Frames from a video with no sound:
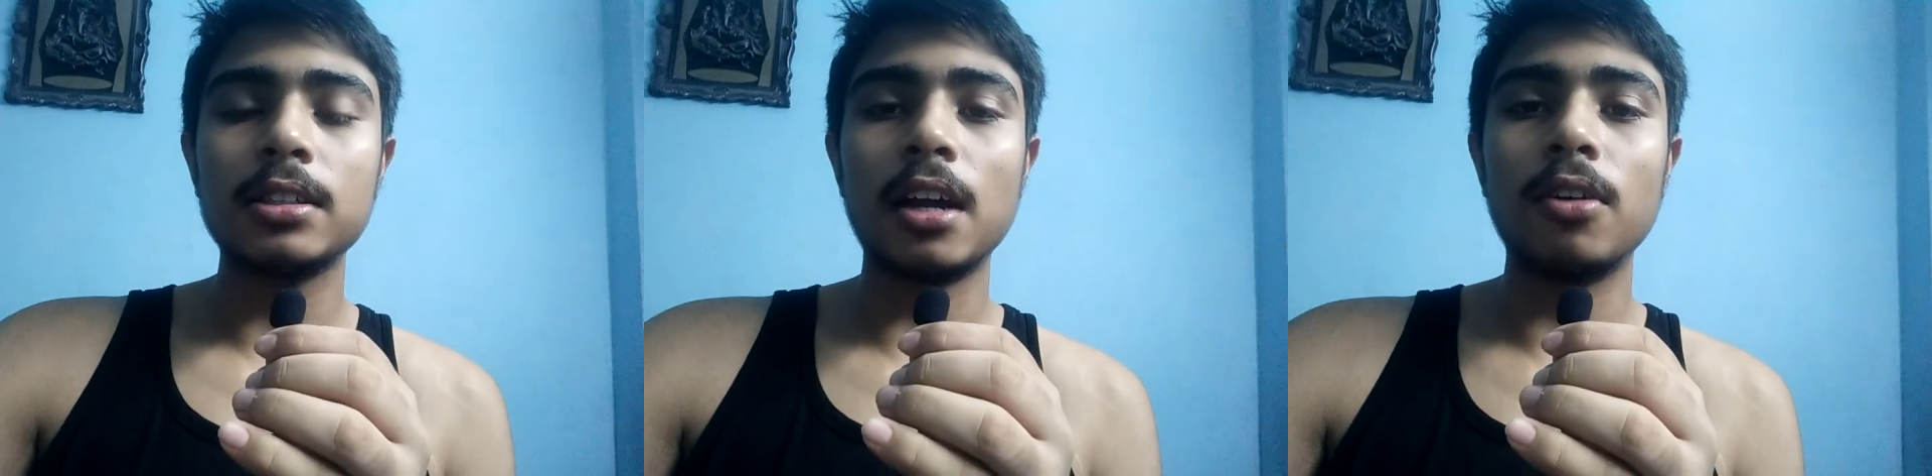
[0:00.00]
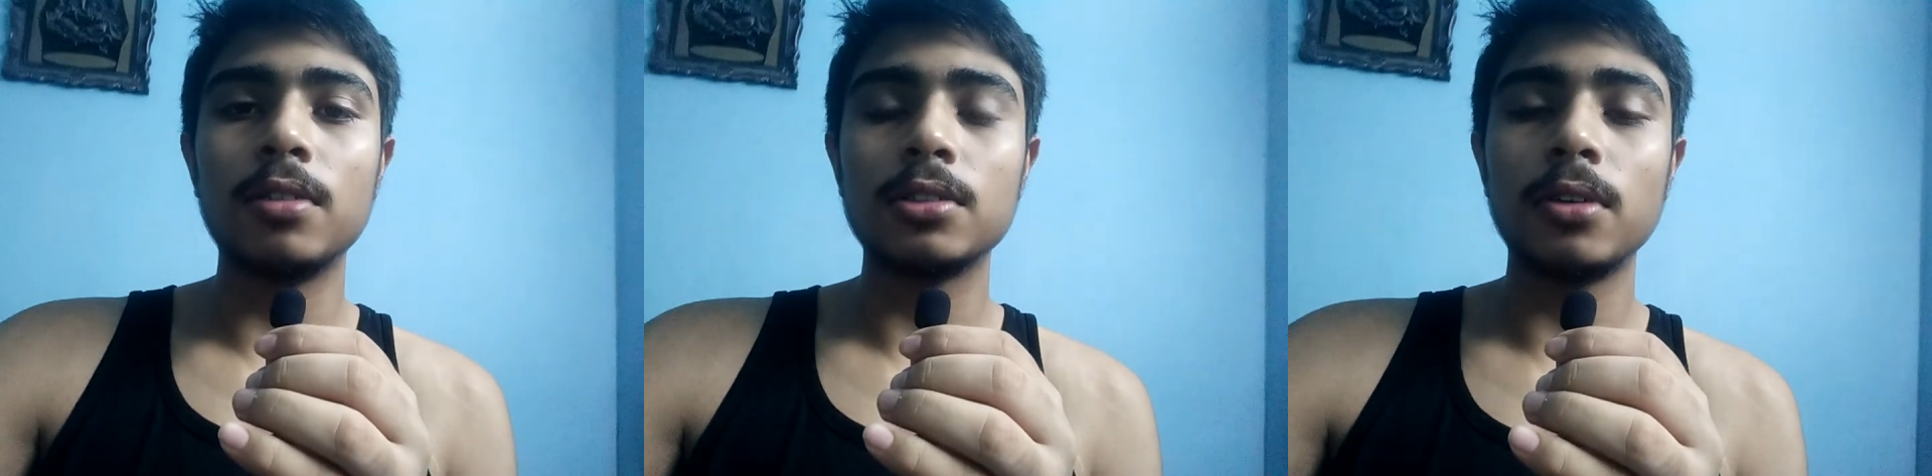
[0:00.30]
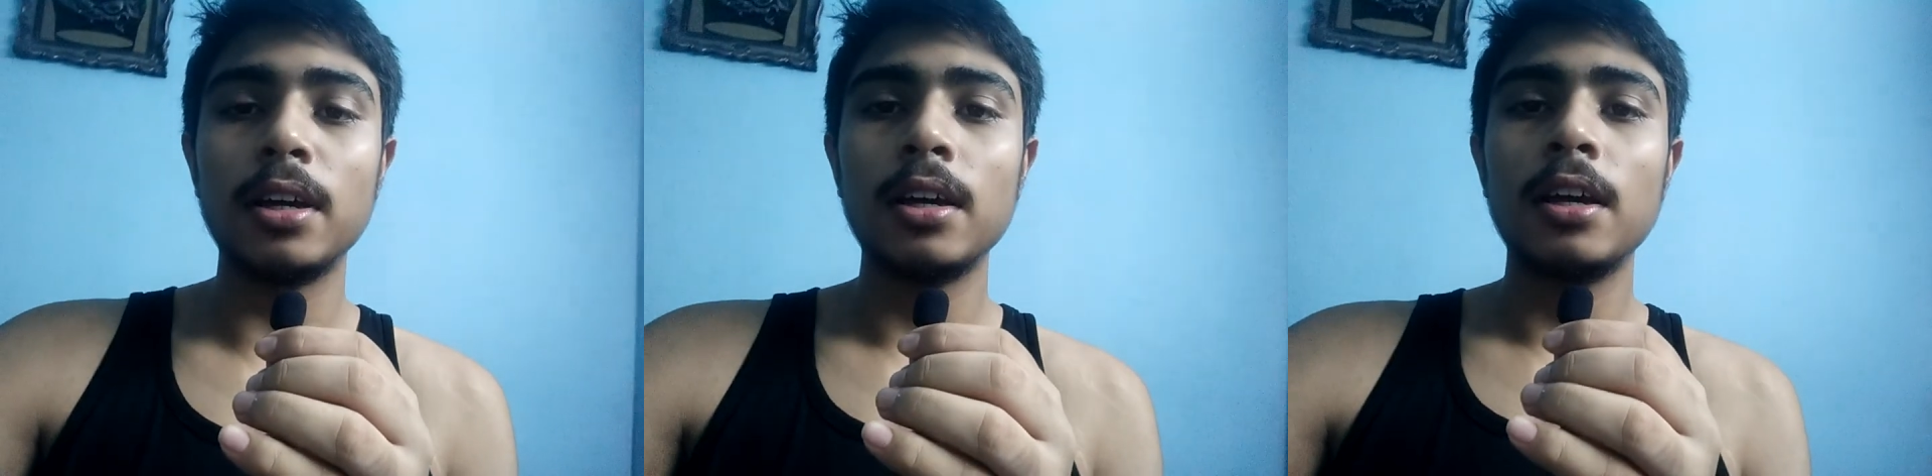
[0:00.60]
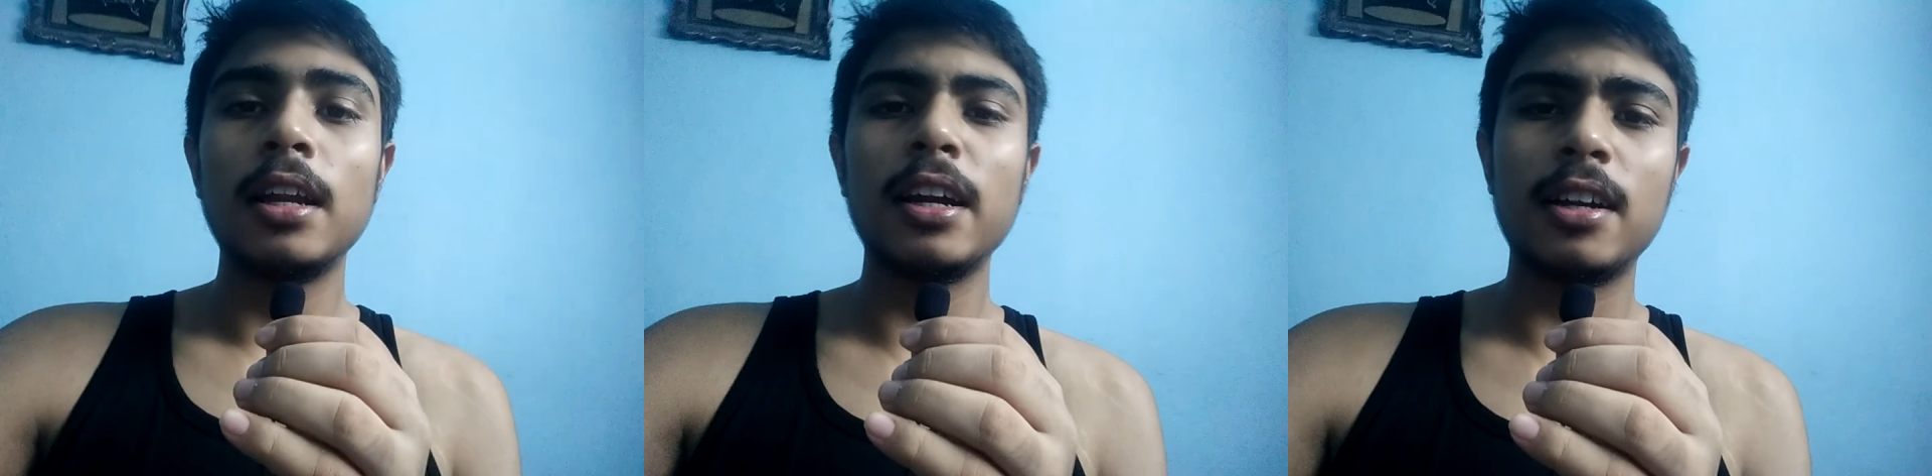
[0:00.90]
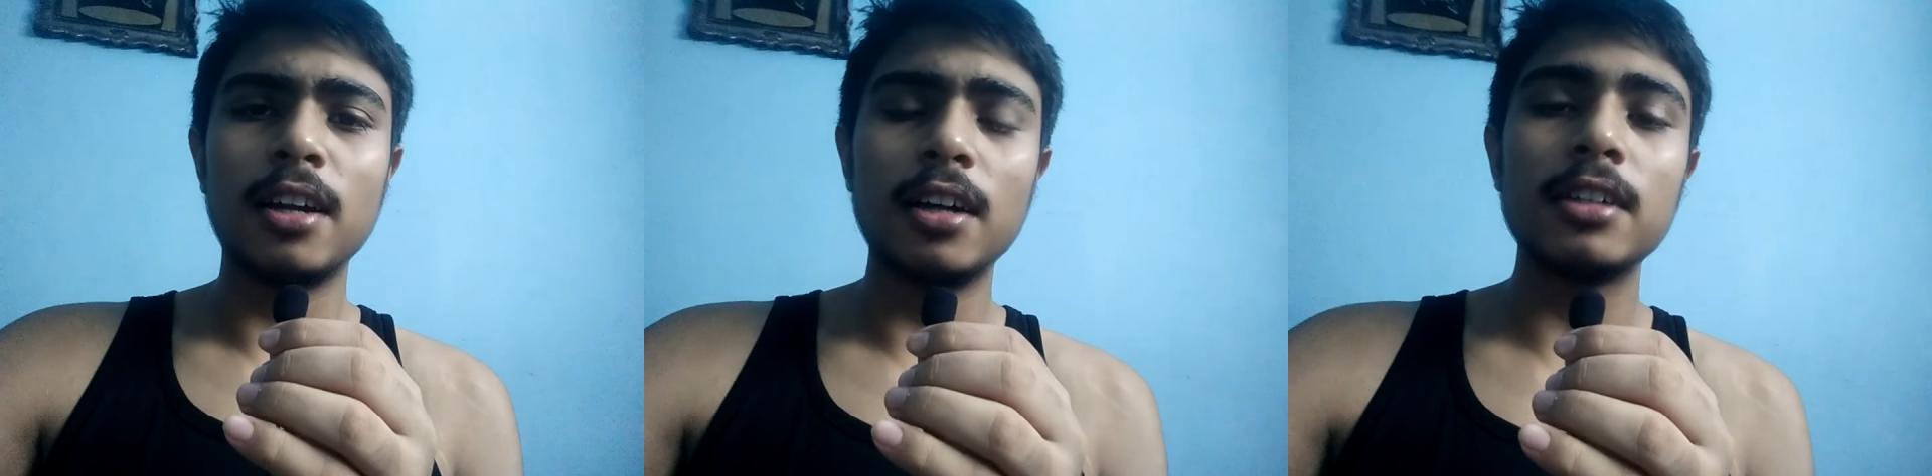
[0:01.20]
साढ़े ओवर्स हुए
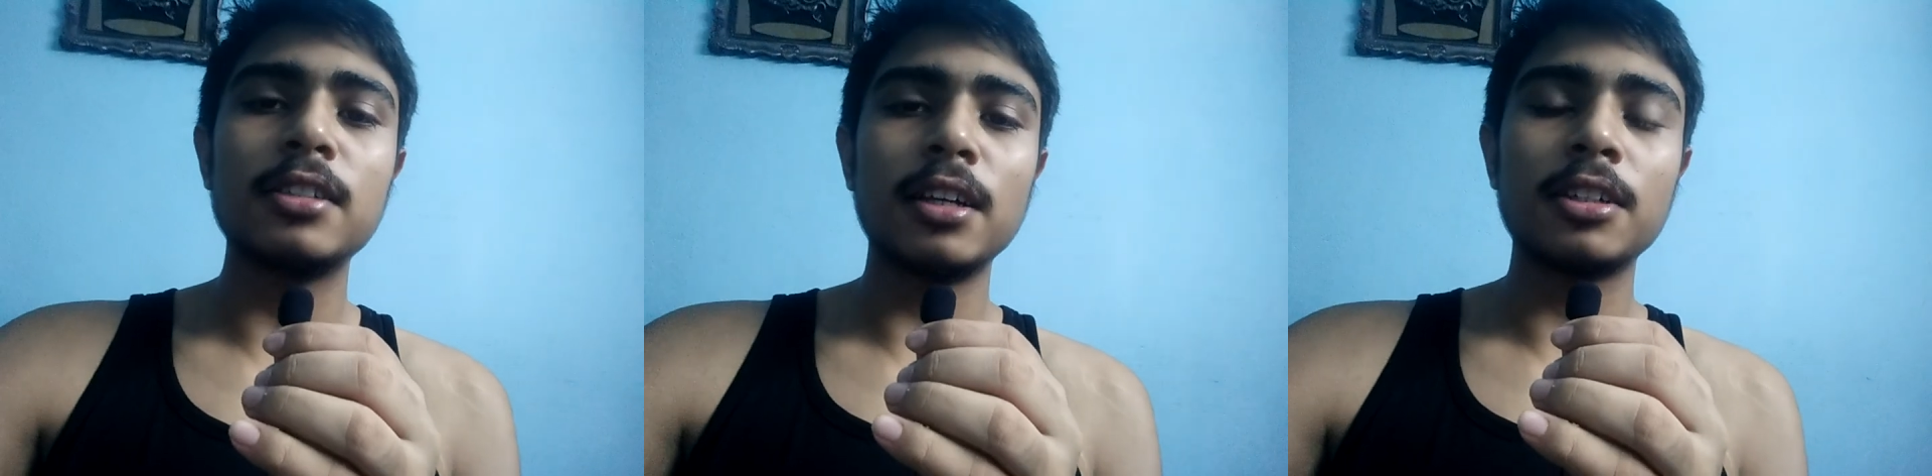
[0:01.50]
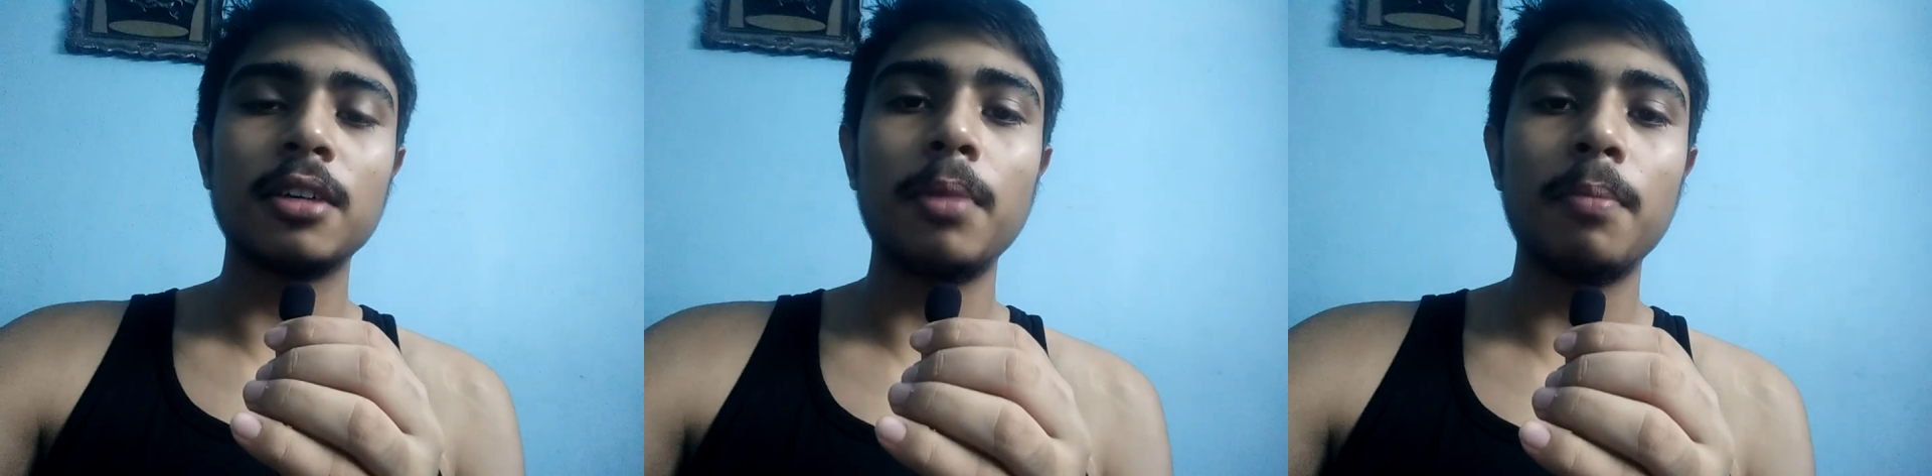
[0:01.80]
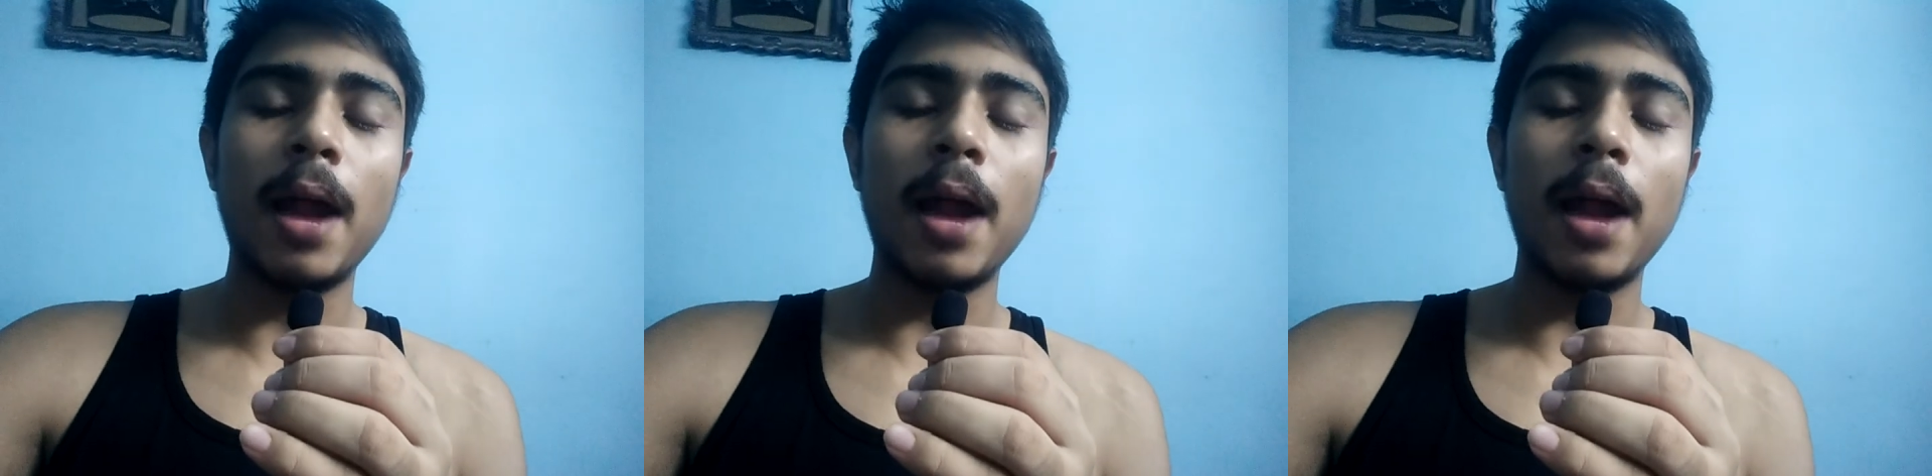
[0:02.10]
लेकिन थर्ड सेशन में